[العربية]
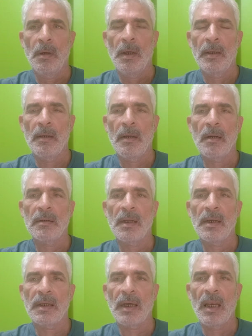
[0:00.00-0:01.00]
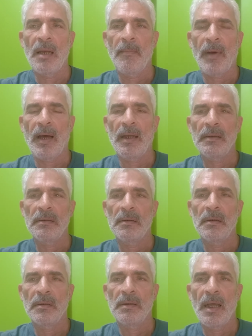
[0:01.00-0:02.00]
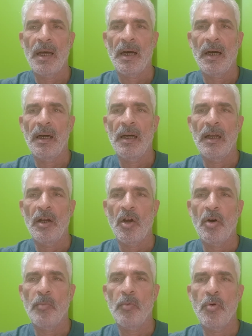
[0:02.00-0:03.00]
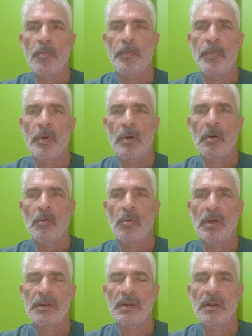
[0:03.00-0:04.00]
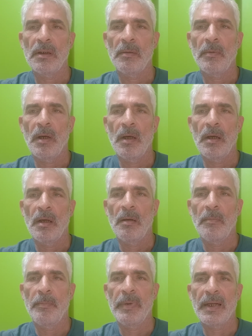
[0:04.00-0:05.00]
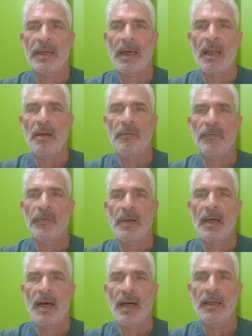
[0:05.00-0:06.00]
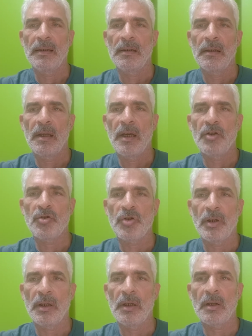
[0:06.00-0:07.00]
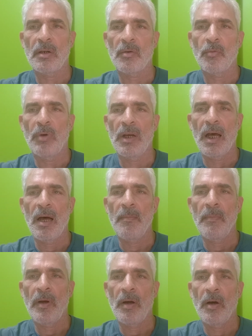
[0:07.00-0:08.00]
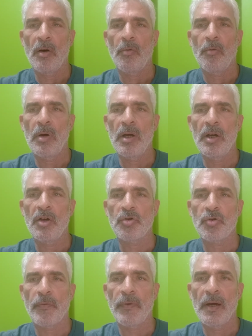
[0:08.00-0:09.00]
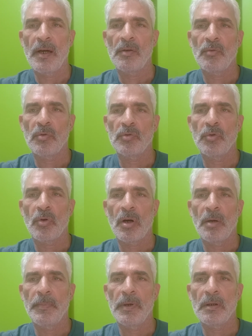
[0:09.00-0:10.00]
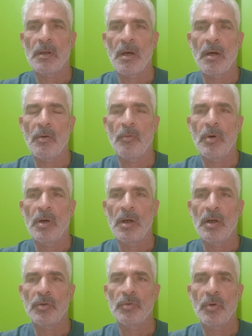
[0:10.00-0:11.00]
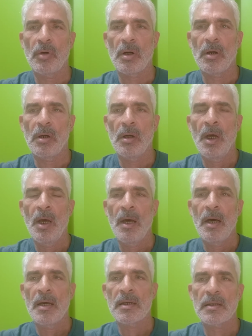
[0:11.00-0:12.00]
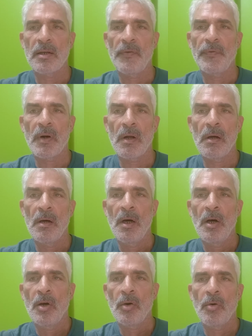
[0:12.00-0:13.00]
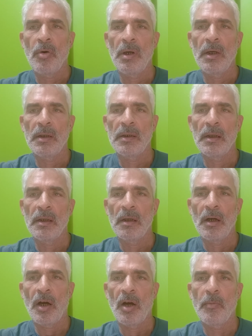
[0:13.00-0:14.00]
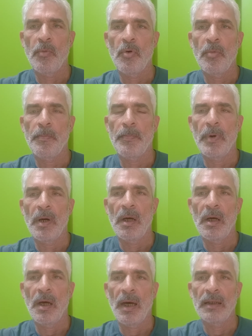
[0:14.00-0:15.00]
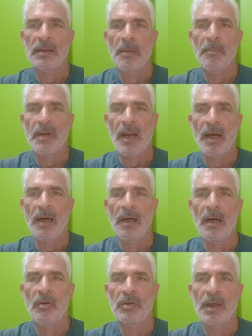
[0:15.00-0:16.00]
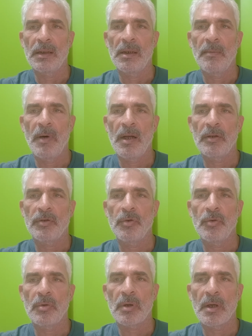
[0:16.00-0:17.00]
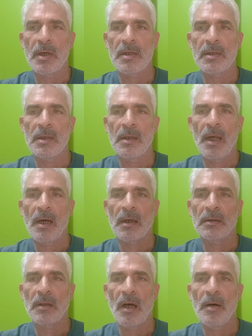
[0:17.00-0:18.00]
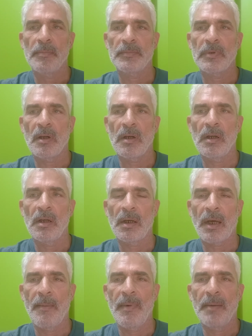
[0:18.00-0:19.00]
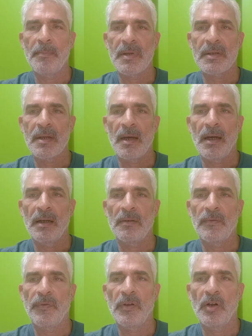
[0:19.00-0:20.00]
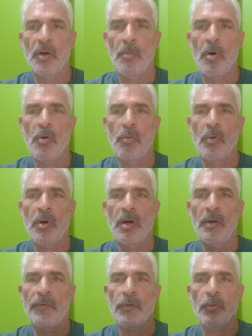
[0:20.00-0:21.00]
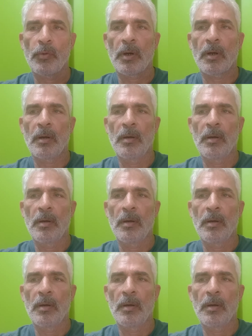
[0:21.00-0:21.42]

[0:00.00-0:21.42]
النهارده هنتكلم عن نقع الحبوب ودي آه، بنتكلم فيها عن الشعير والقمح والشوفان والذره البيضاء والذره الصفراء كل دي حبوب آه، هيتم نقعها وتقديمها لطيور الزينة كطعام طري كمان بتساعد في نمو الفروخ